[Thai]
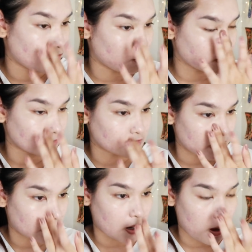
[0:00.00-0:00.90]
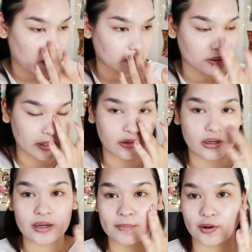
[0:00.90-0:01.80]
ดูจากในกล้องตอนนี้ก็
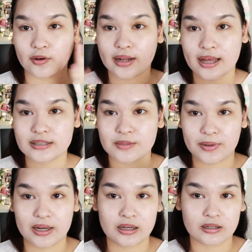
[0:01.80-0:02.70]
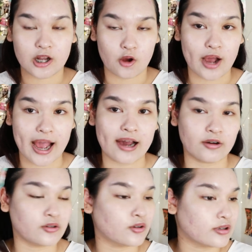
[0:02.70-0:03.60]
คือมันค่อนข้างจะเป็นขา
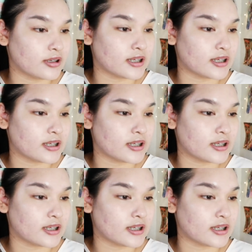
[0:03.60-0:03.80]
วๆเนาะ